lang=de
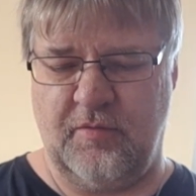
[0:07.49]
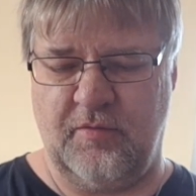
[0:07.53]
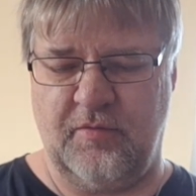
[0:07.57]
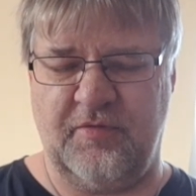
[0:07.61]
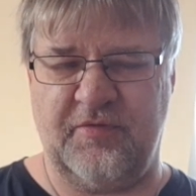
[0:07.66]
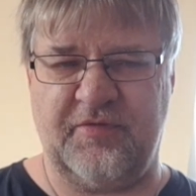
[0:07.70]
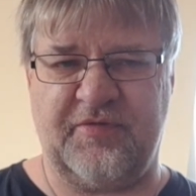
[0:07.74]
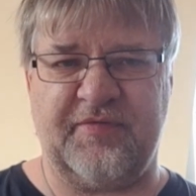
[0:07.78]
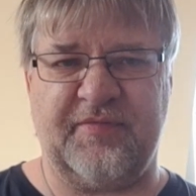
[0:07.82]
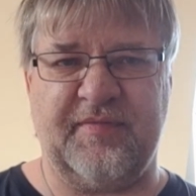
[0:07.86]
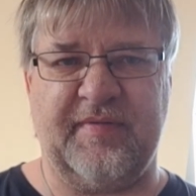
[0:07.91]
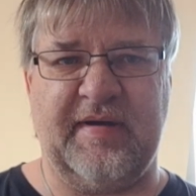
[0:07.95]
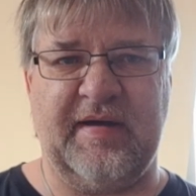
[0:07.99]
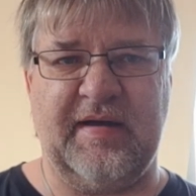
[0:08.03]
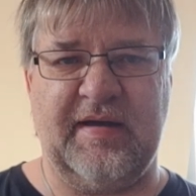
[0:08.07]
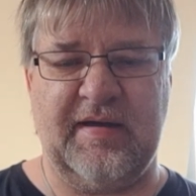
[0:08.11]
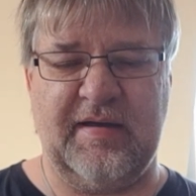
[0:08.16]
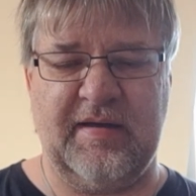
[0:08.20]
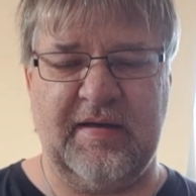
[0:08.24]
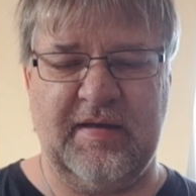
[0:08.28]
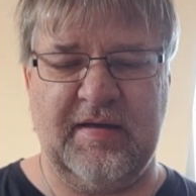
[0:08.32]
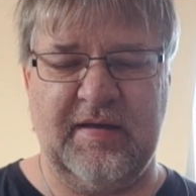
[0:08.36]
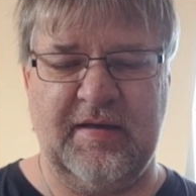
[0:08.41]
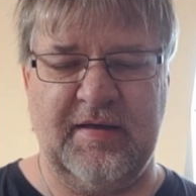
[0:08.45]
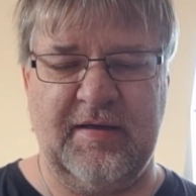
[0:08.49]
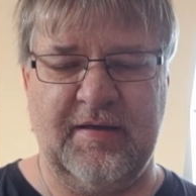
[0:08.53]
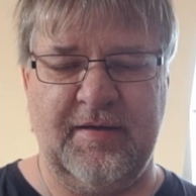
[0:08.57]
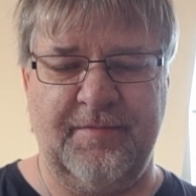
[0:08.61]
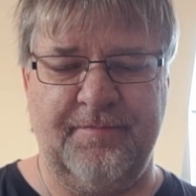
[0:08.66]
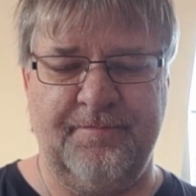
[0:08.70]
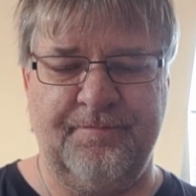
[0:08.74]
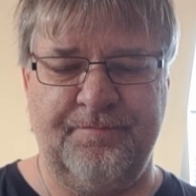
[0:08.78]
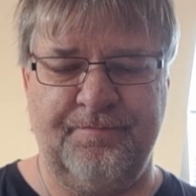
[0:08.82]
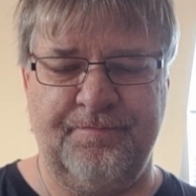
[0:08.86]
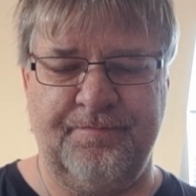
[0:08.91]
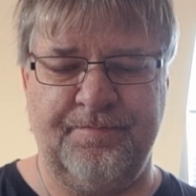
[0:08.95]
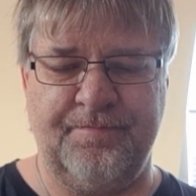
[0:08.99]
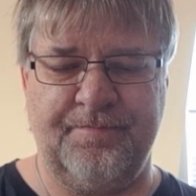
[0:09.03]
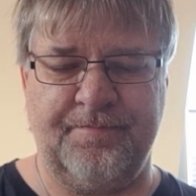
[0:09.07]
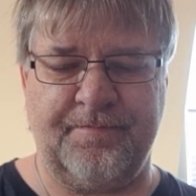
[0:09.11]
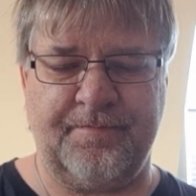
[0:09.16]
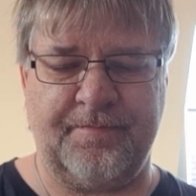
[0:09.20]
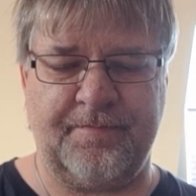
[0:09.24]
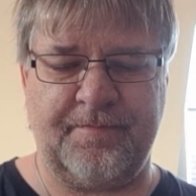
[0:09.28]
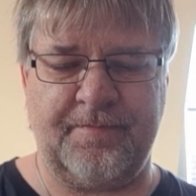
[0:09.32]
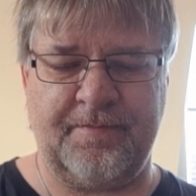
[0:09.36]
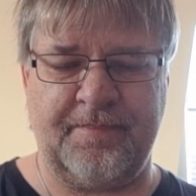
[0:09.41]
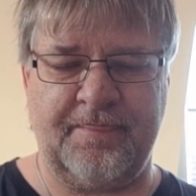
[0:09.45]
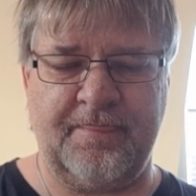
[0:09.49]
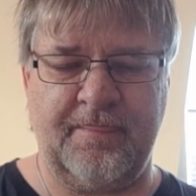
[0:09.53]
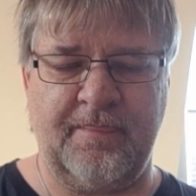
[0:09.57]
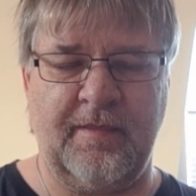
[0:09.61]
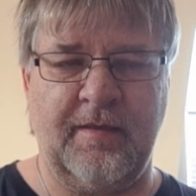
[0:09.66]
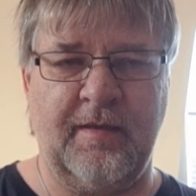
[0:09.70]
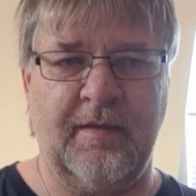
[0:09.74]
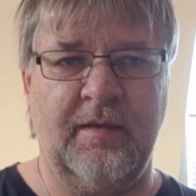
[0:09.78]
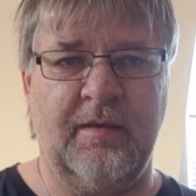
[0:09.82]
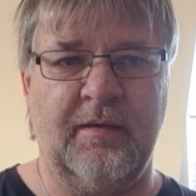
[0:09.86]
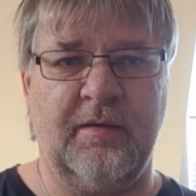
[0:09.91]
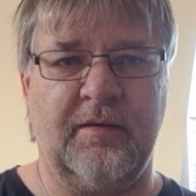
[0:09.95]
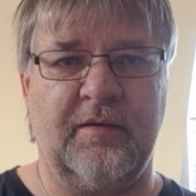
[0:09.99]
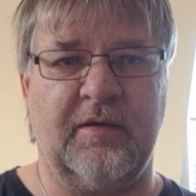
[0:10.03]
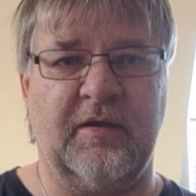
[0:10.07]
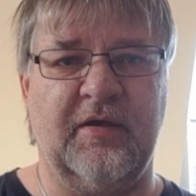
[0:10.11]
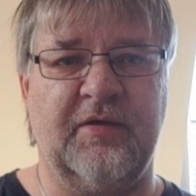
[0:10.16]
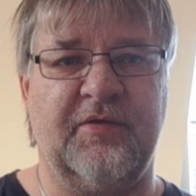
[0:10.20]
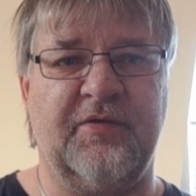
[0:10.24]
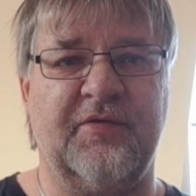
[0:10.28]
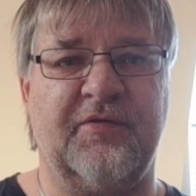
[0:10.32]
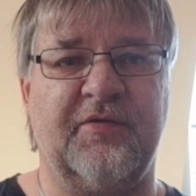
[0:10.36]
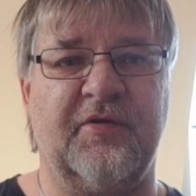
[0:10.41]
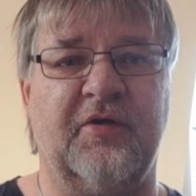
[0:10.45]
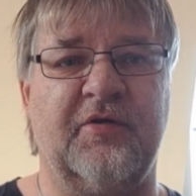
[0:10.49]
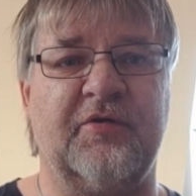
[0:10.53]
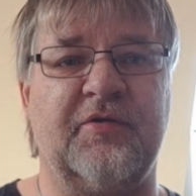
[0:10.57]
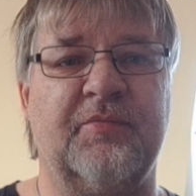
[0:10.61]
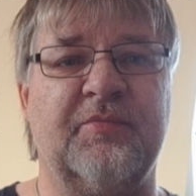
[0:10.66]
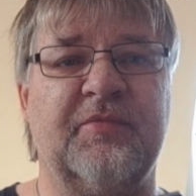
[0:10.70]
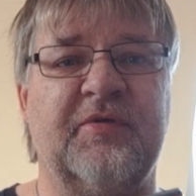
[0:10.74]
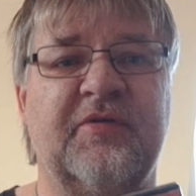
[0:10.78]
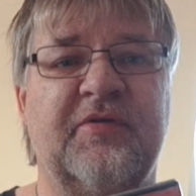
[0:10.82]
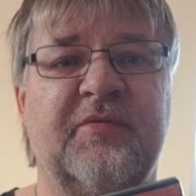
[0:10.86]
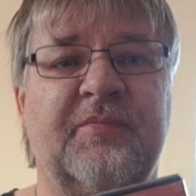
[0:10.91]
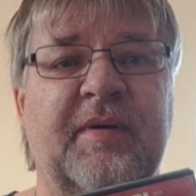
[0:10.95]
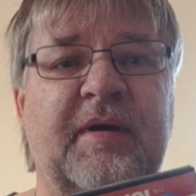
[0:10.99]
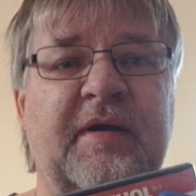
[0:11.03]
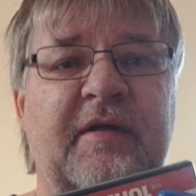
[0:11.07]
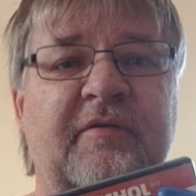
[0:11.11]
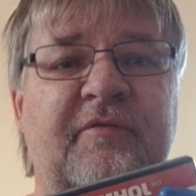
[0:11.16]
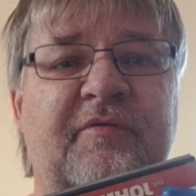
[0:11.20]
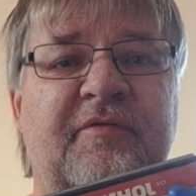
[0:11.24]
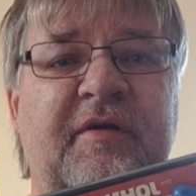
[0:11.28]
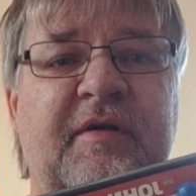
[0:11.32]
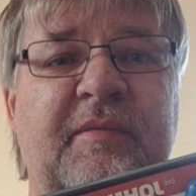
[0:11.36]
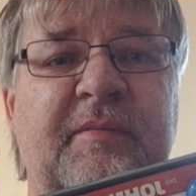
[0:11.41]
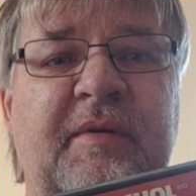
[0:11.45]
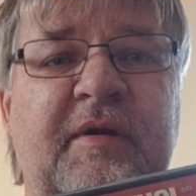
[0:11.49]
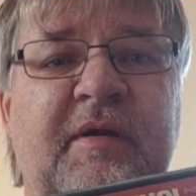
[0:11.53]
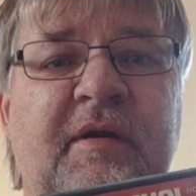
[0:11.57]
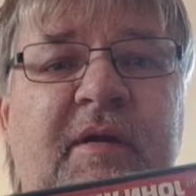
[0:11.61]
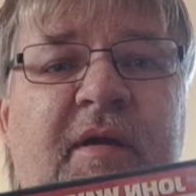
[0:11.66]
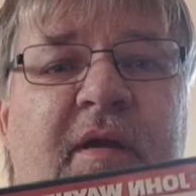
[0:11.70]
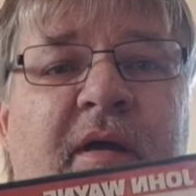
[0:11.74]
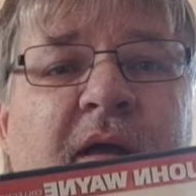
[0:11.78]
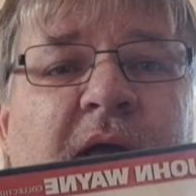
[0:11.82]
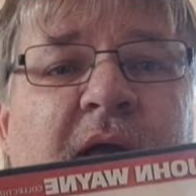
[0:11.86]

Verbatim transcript: Und zwar äh, geht es heute um diese beiden Filme.